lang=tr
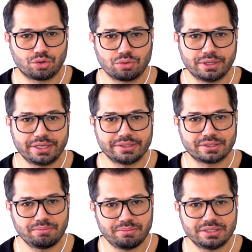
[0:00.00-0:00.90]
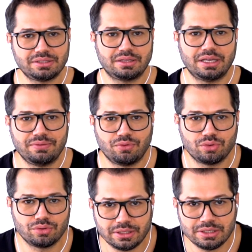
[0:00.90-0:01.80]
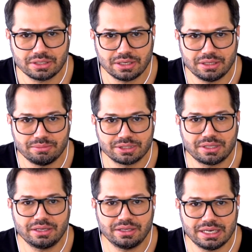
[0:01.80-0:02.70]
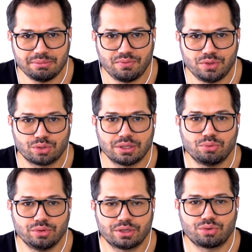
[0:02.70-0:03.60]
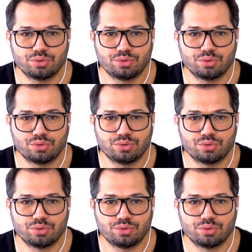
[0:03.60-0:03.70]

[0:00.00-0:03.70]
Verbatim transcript: yorumları yazın. Biz de telefonu incelediğimizde yeni bir videoda bunları